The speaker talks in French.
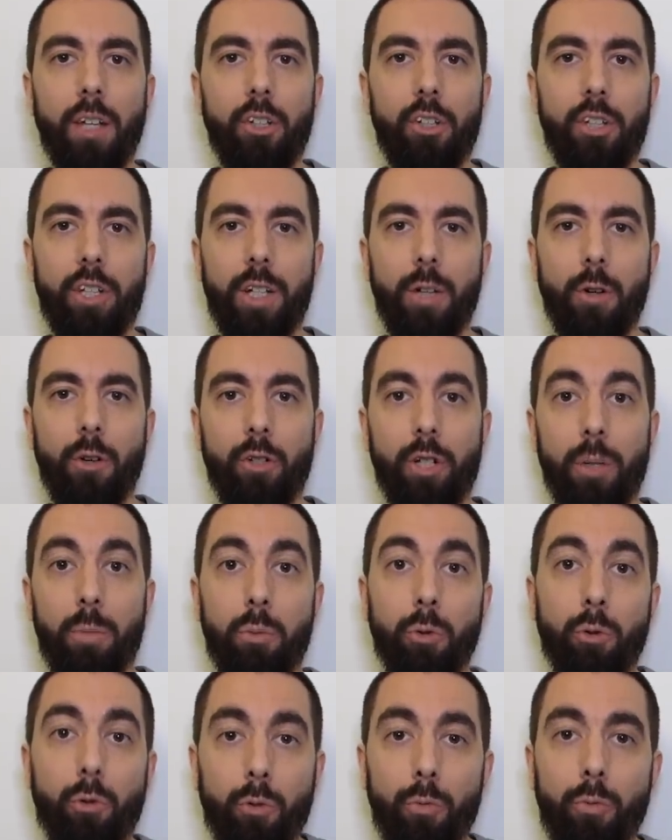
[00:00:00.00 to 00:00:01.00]
J'ai
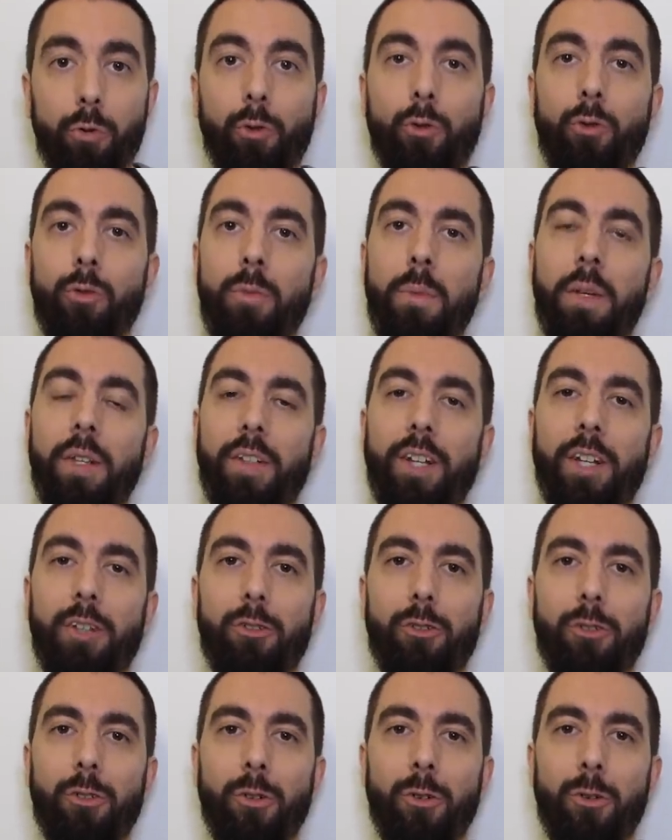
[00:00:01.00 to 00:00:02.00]
beaucoup beaucoup de
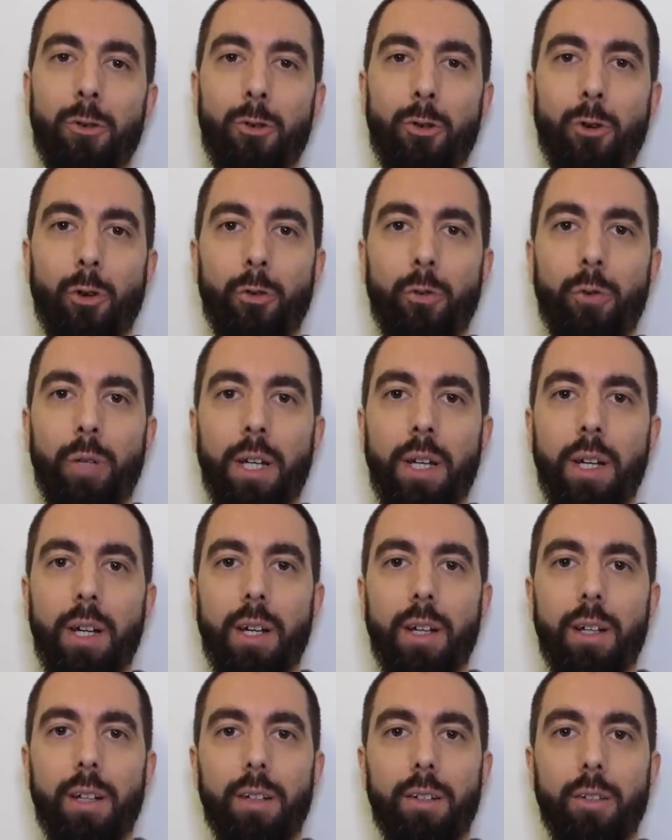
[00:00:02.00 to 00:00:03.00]
messages aujourd'hui
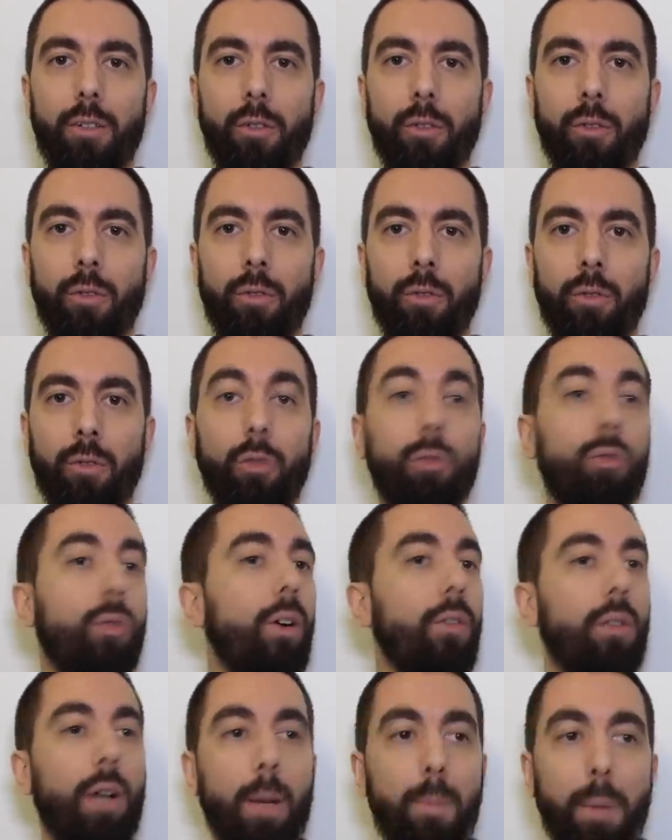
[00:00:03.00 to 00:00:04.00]
euh, que ce
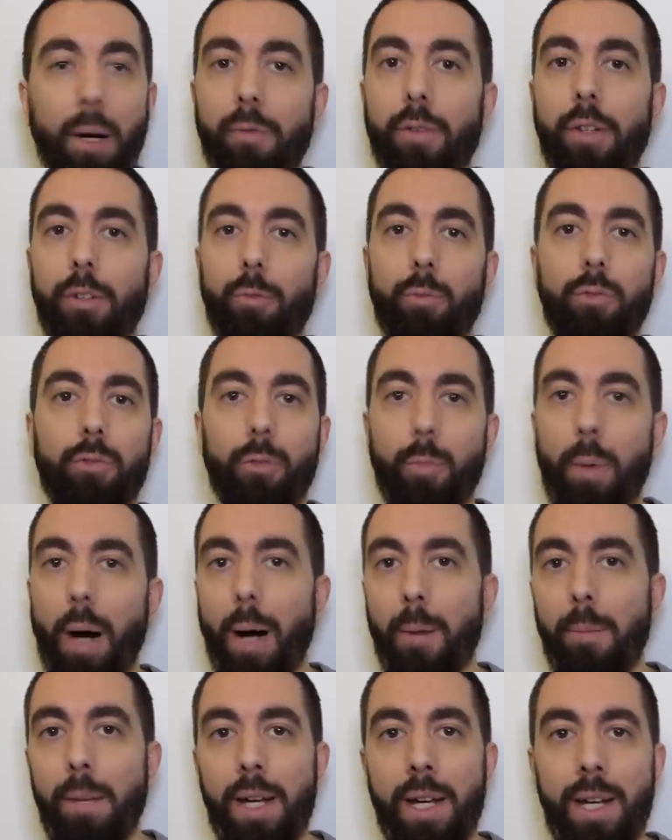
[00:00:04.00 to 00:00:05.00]
soit voilà par Facebook,
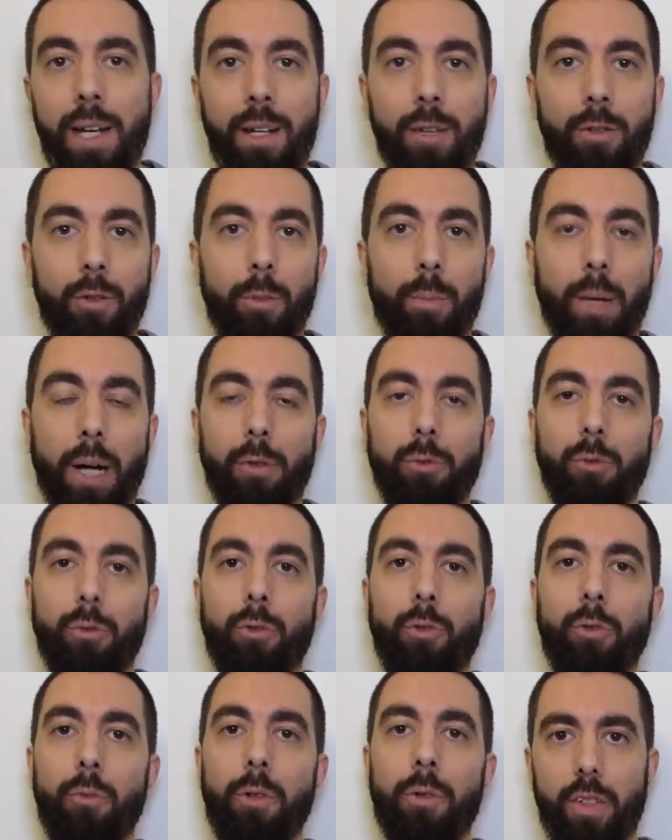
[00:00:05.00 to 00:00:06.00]
par mail, euh, par
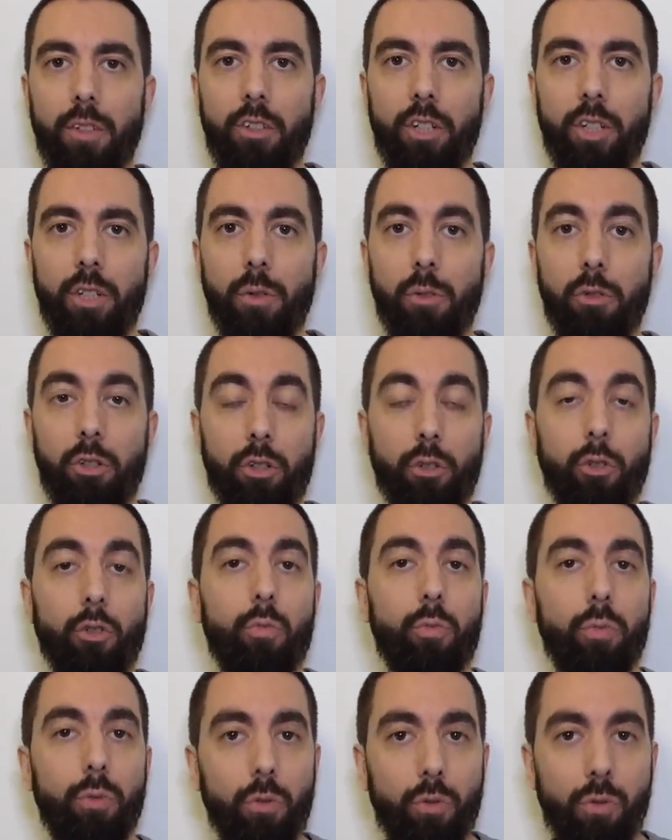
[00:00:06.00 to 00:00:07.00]
YouTube. Euh,
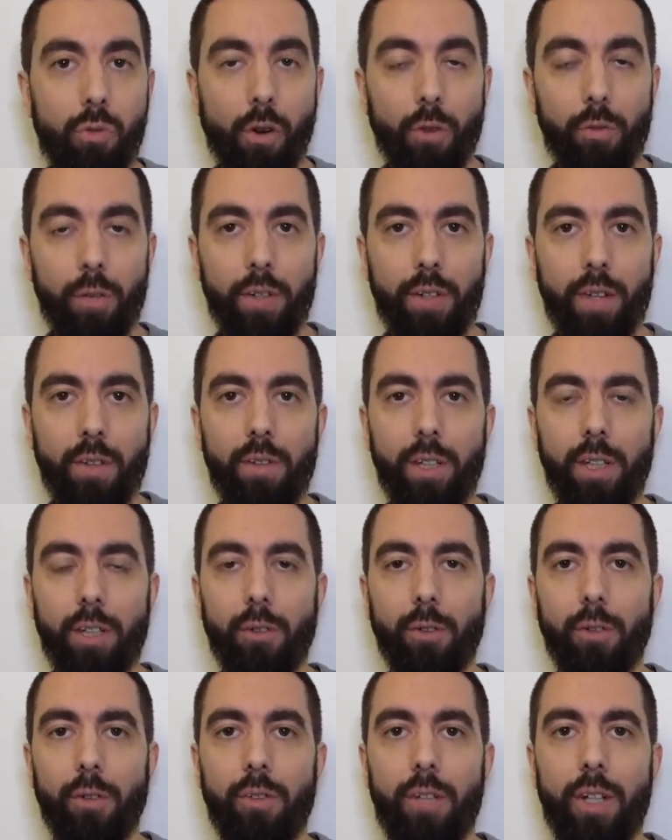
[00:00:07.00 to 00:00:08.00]
j'échange beaucoup en fait
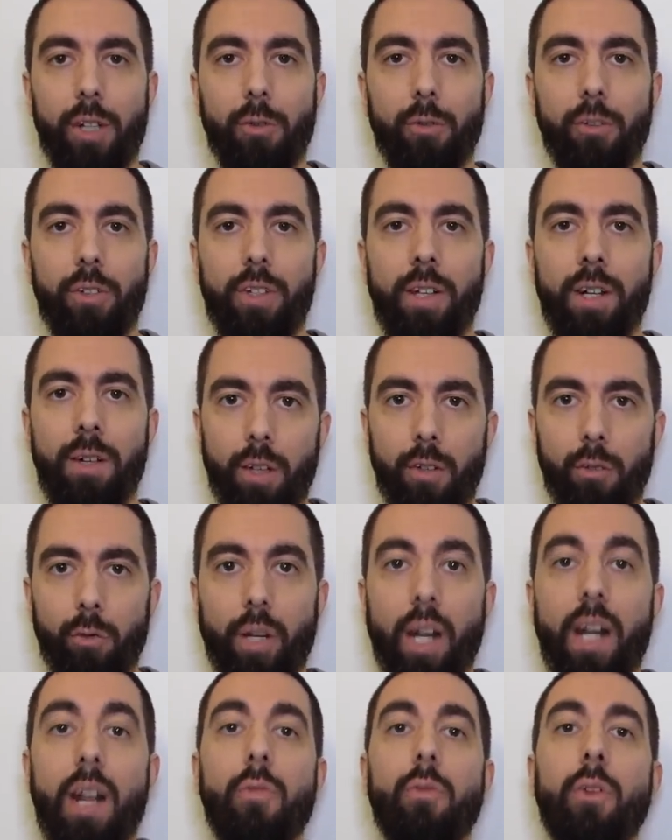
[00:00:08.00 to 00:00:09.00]
avec des candidats.
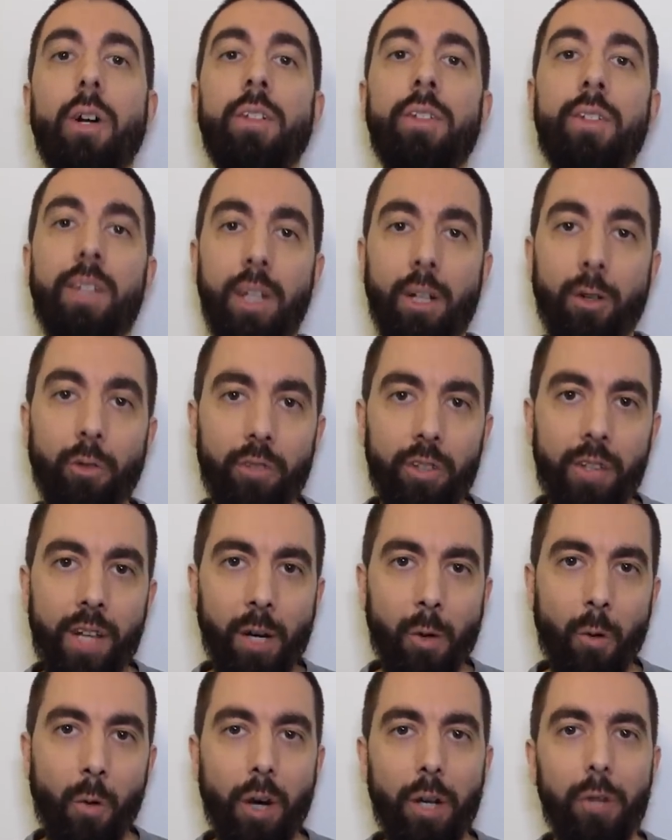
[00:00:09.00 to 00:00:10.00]
Donc à la fois des
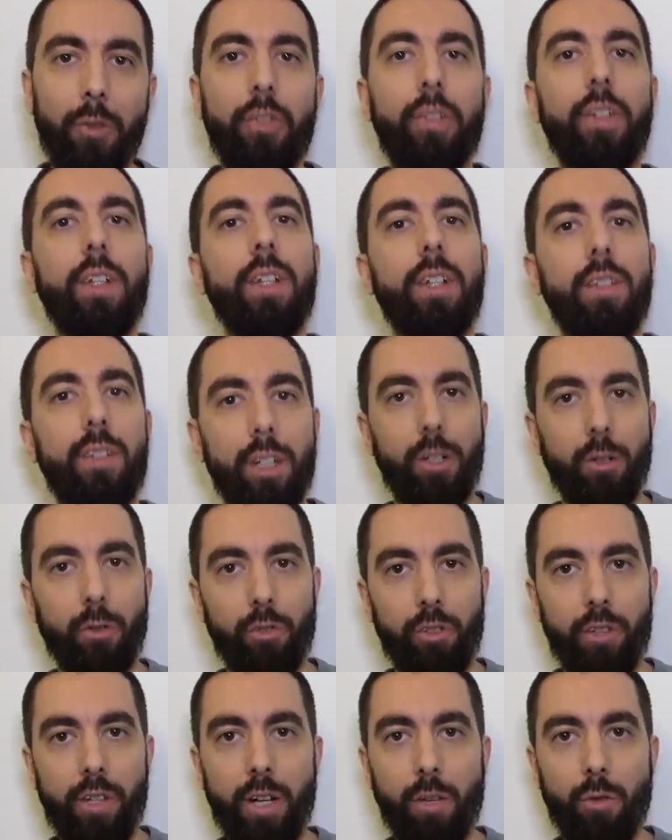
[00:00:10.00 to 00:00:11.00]
candidats qui ont réussi et
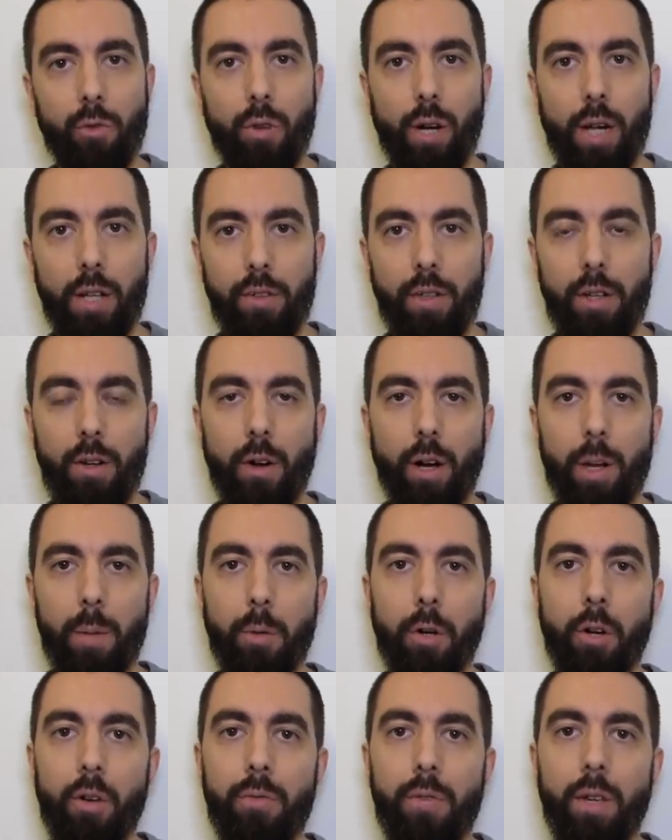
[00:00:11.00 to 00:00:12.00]
candidats qui ont raté leur
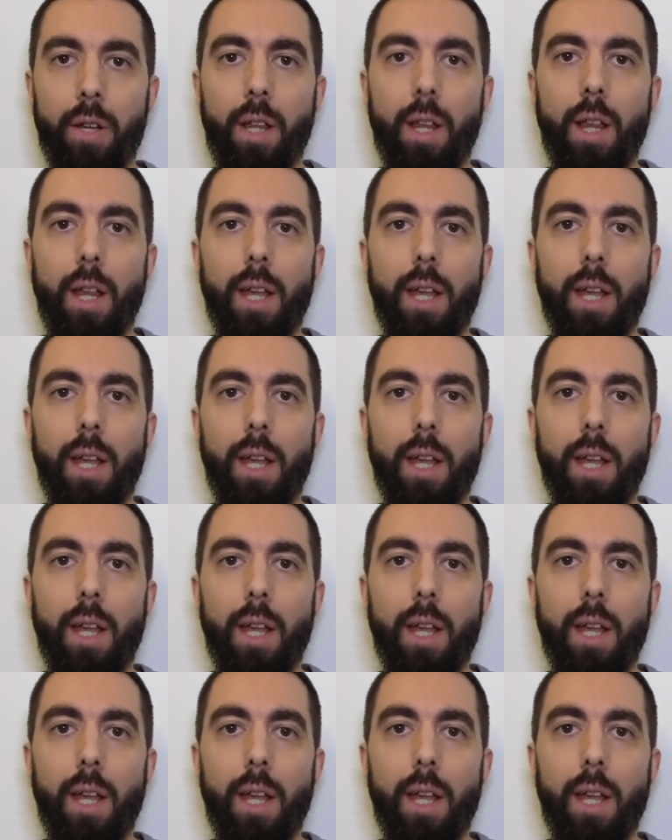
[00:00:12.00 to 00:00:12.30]
épreuve.